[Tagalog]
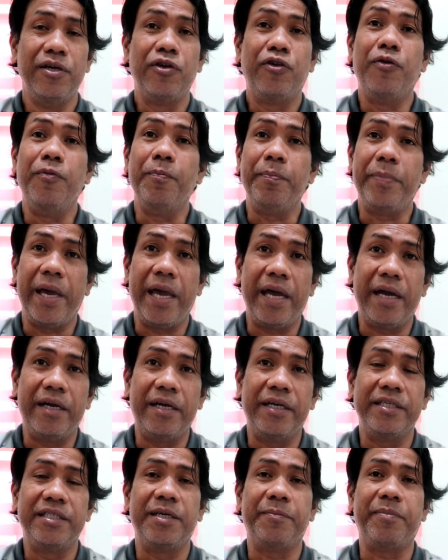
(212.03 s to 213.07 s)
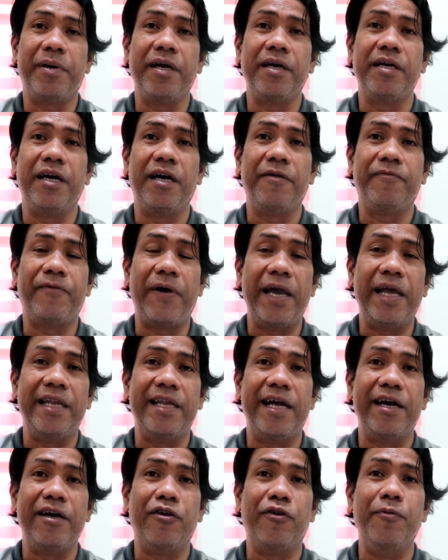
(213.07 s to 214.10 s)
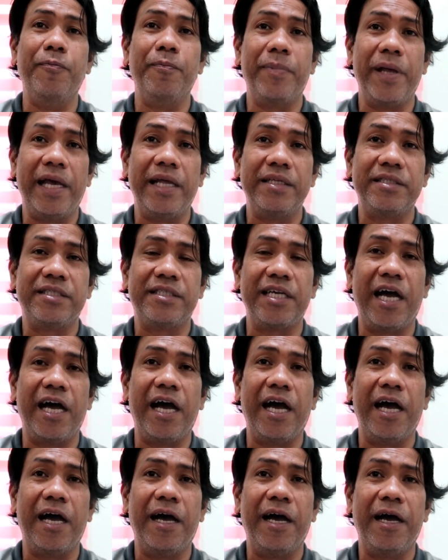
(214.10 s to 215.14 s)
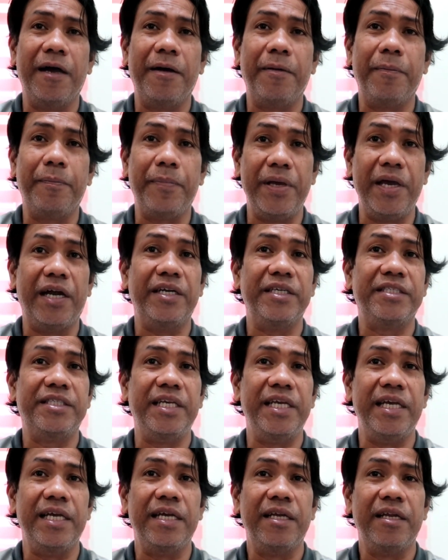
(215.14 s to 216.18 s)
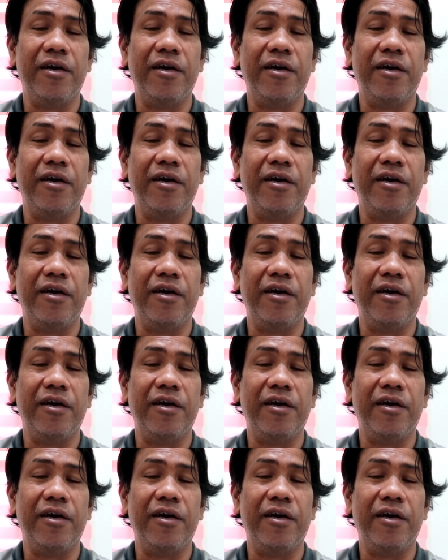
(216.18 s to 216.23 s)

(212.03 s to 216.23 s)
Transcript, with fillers: compare sa pag-file ng complaint sa PRC.